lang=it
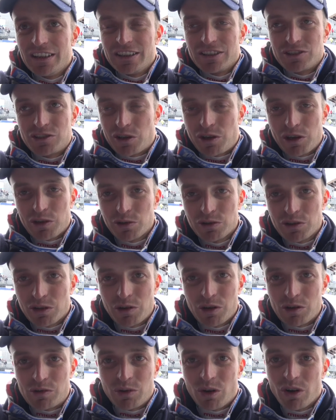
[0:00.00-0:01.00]
ci ho creduto
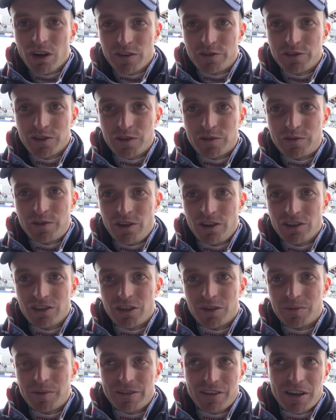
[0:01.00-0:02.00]
col cuore fino in fondo,
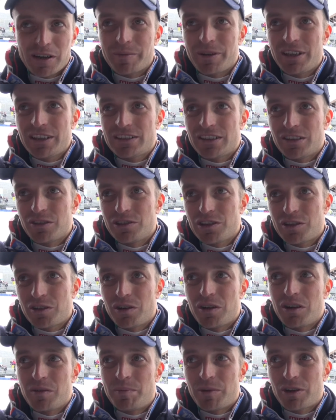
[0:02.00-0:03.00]
ma veramente lo
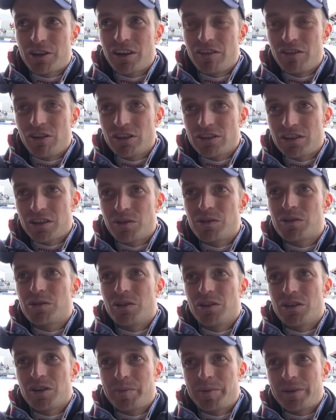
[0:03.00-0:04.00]
dico poche volte col
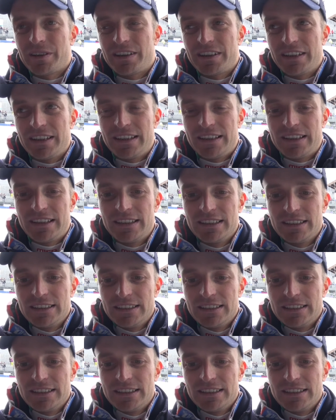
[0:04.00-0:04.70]
cuore perché eh,